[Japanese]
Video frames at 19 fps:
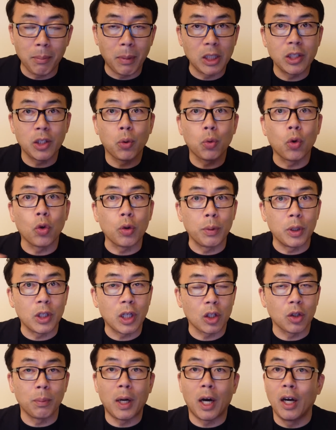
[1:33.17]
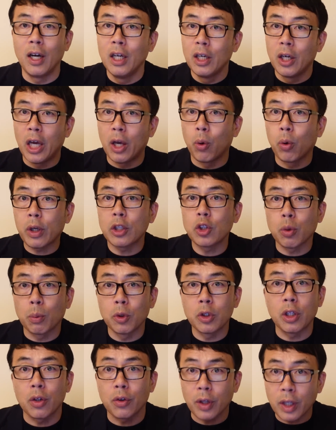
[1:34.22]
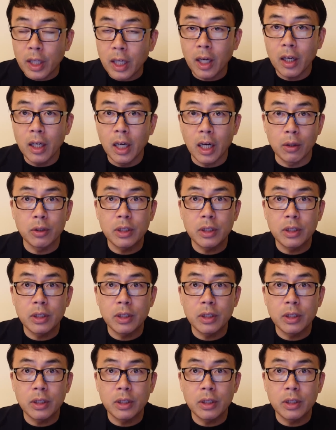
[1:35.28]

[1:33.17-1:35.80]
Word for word: まあ日本国民とあとまあ、保険証持ってるのはね、